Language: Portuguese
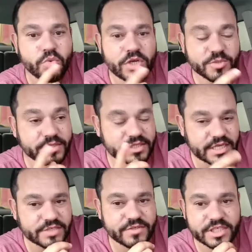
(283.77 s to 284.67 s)
com as
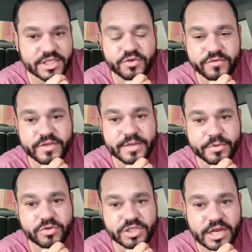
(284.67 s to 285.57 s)
mensagens que vocês vão enviar
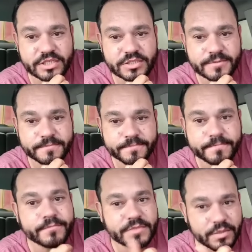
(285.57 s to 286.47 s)
pelo chat.
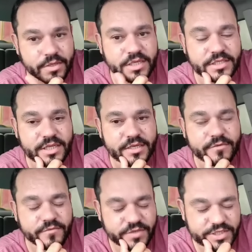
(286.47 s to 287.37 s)
Tá beleza, galera?
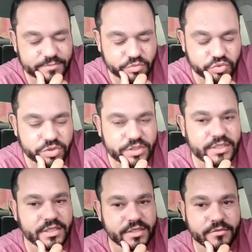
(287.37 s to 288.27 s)
Fique muito
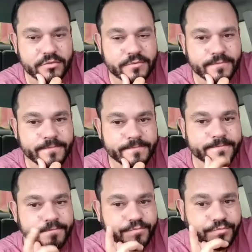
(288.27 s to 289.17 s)
atento.
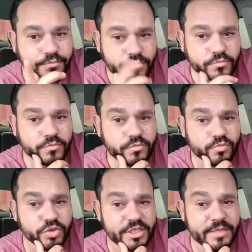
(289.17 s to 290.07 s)

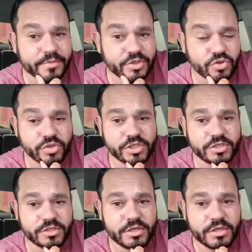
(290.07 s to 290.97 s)
Porque tem
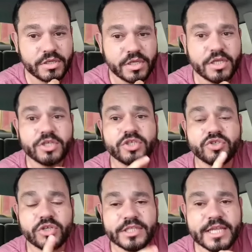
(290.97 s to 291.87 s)
pessoas que
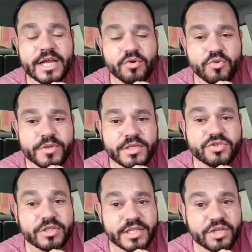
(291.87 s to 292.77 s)
só tem a UB e
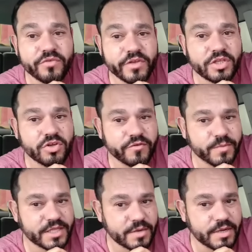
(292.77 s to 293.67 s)
só tem a 99
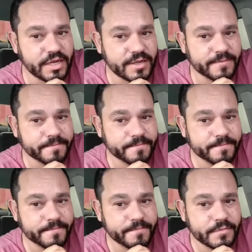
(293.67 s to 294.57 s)
para trabalhar.
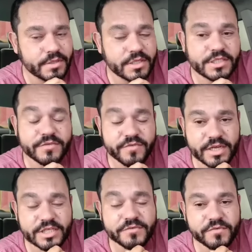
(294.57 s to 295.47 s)
E se
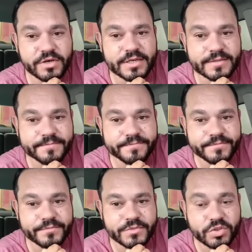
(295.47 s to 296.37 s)
ficar de fora,
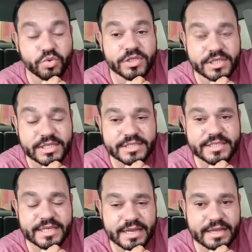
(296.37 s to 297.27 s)
o que
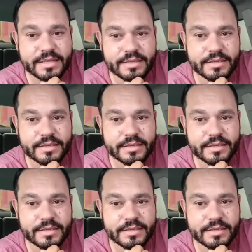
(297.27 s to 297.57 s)
será